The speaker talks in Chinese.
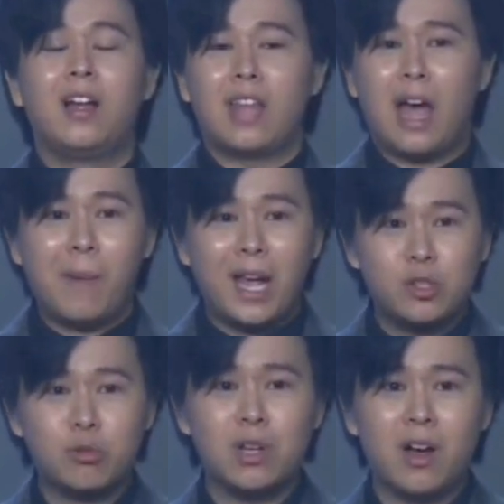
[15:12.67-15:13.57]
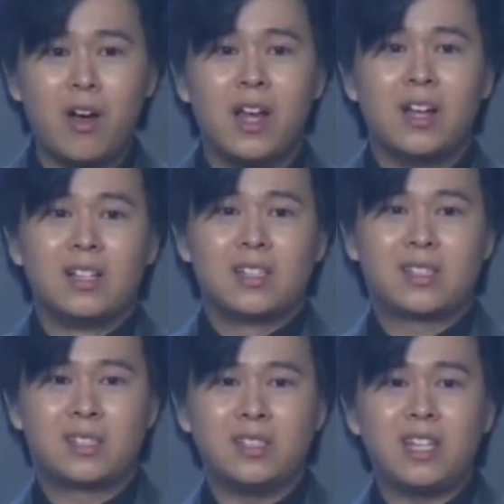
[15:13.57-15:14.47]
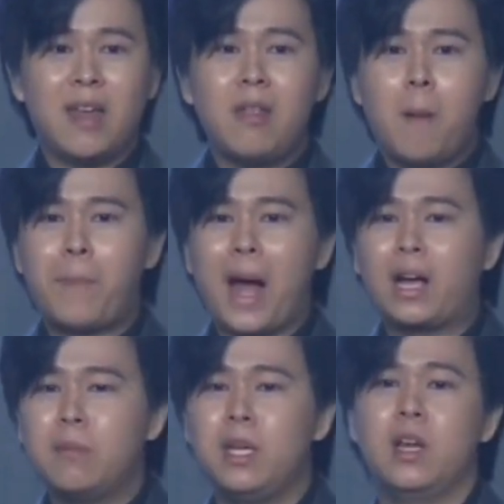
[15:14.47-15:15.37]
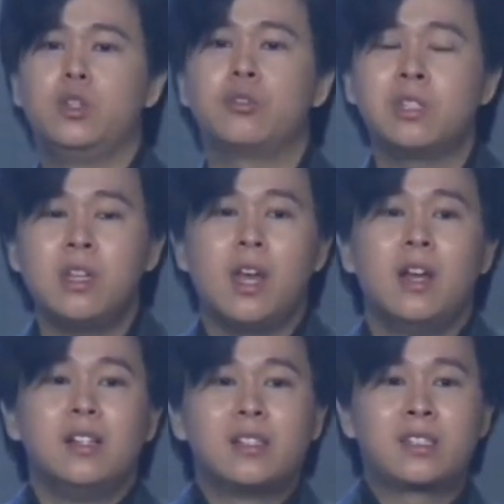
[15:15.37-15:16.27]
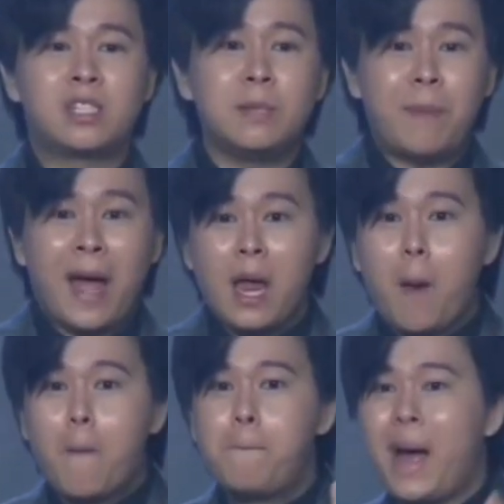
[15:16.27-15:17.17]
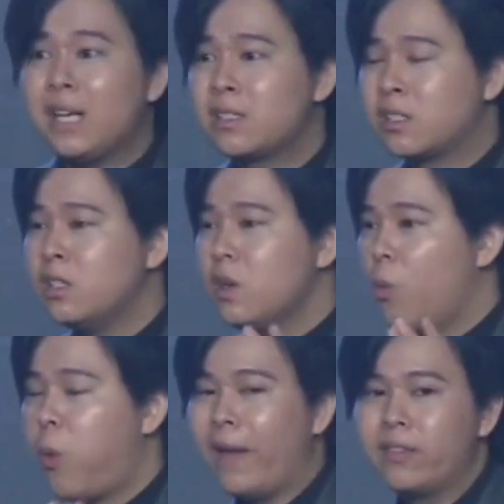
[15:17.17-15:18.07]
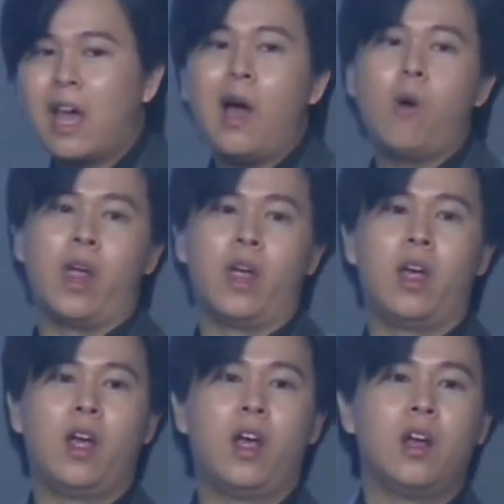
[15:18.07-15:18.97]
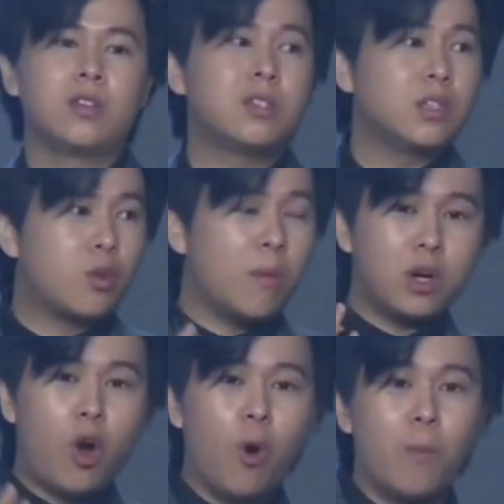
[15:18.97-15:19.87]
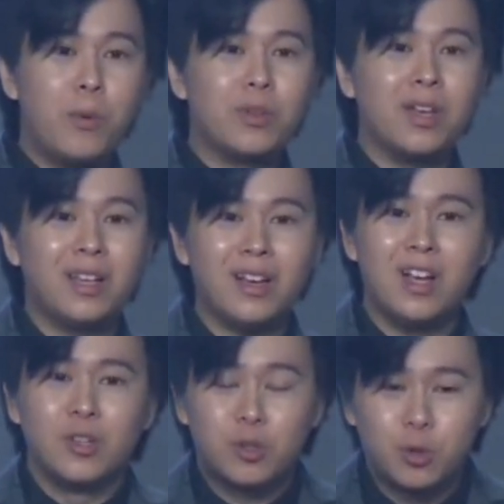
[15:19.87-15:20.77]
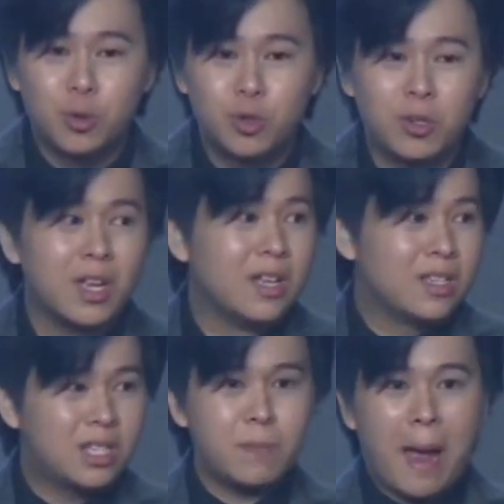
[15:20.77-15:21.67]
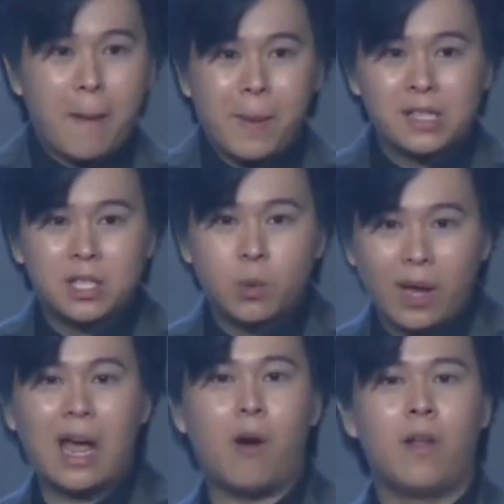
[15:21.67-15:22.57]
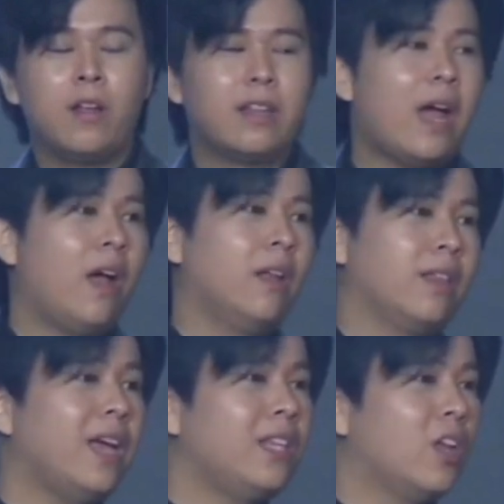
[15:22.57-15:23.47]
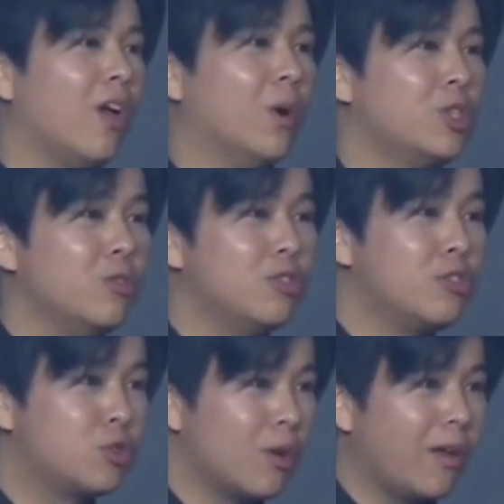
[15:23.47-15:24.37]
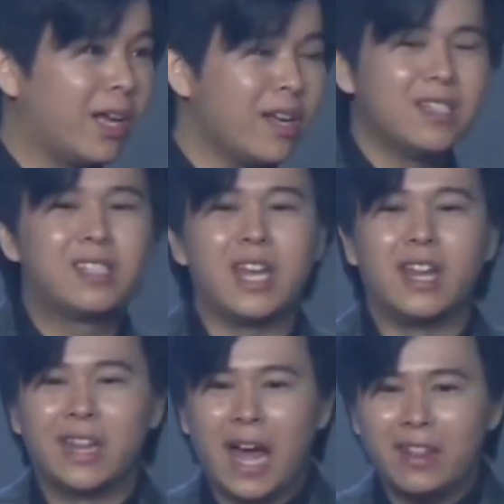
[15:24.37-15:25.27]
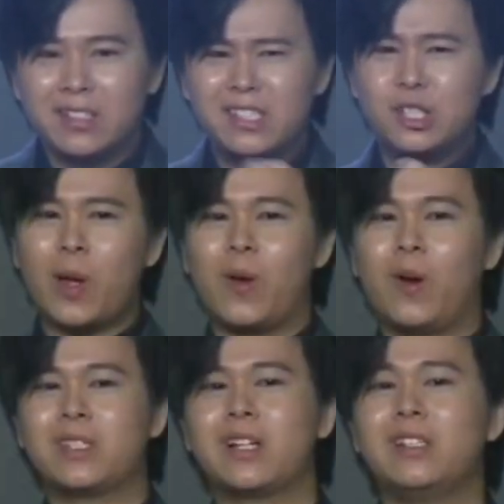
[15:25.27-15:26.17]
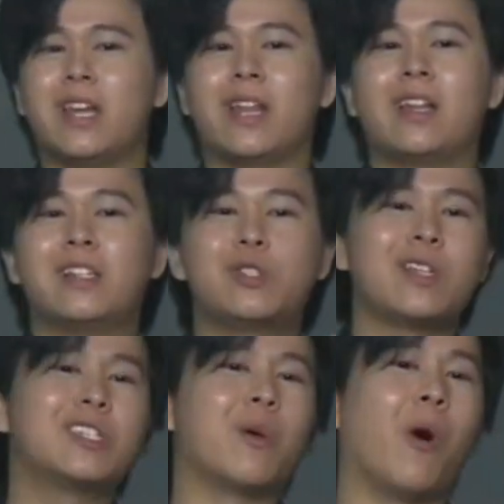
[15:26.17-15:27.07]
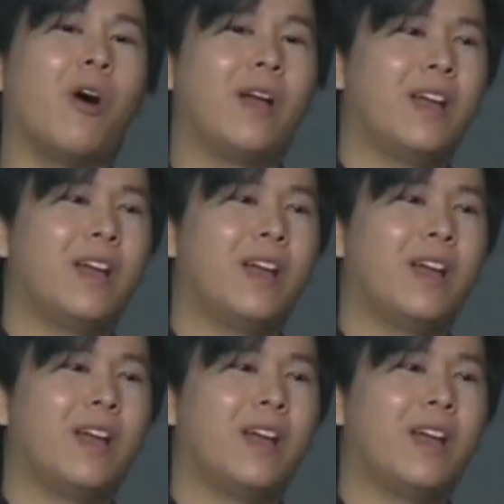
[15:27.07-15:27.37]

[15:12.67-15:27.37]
它卖出了四点八个米 n 就是四百八十万套哎，这是多么恐怖的一个数据！四百八十万套。那那一天呢，我就有去做了一个简单的计算哦。这个简单的计算是什么？